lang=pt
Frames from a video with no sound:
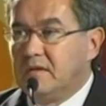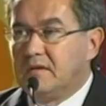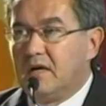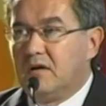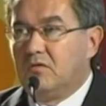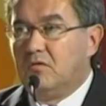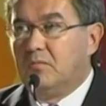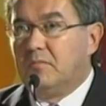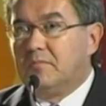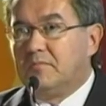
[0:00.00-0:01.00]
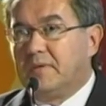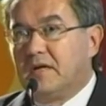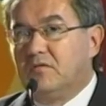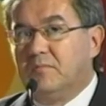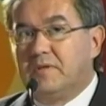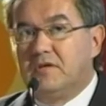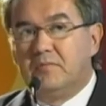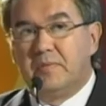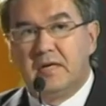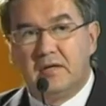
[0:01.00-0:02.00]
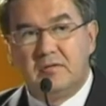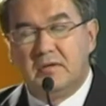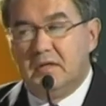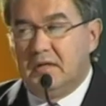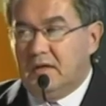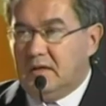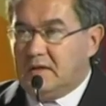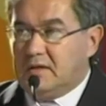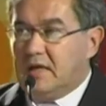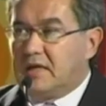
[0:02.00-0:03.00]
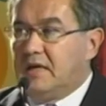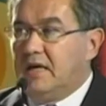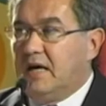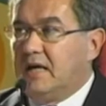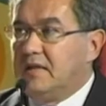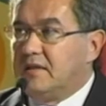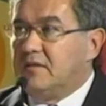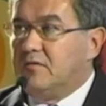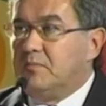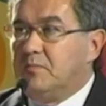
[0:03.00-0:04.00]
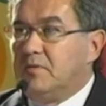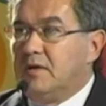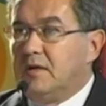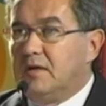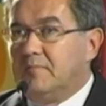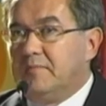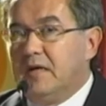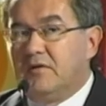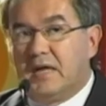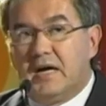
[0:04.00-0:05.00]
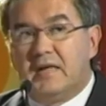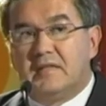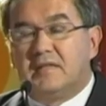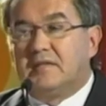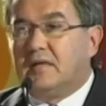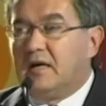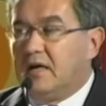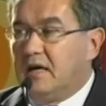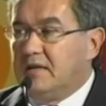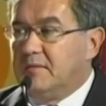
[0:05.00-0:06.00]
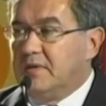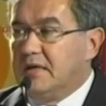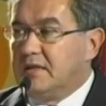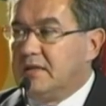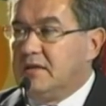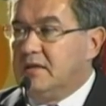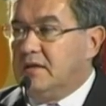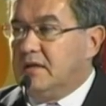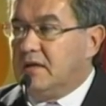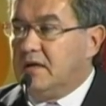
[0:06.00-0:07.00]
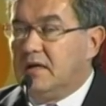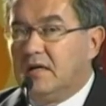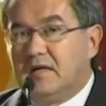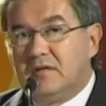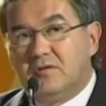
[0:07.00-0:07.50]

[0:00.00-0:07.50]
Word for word: tá, com, para cumprir um plano tá, que era, então, uh, melhorar a, a demanda, uh,